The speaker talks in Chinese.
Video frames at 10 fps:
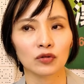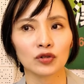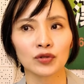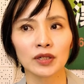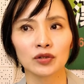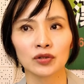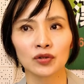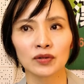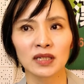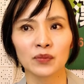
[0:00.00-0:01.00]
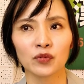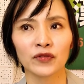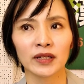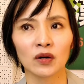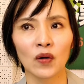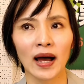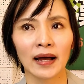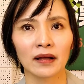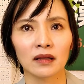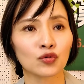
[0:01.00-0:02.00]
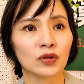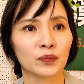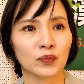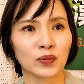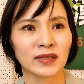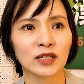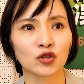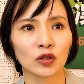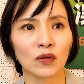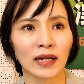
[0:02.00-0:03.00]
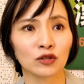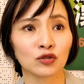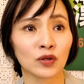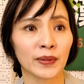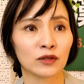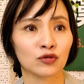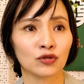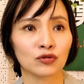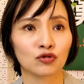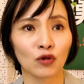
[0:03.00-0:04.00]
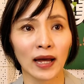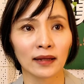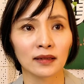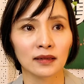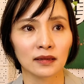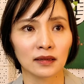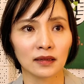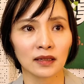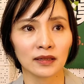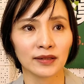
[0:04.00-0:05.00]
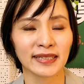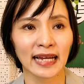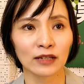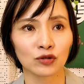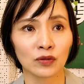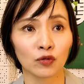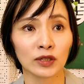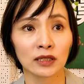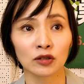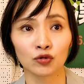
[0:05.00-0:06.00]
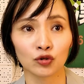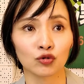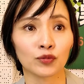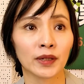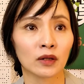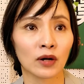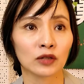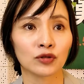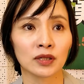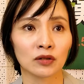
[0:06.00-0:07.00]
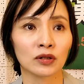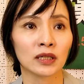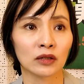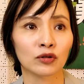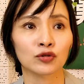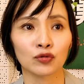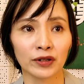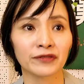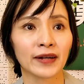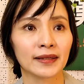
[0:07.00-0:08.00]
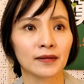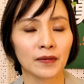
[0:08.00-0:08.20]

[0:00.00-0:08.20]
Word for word: 对，所以就这个部分的话，如果不慎重的话，你就随便你去抓那个人家就是未经授权的图片的话，确实有可能会去违反。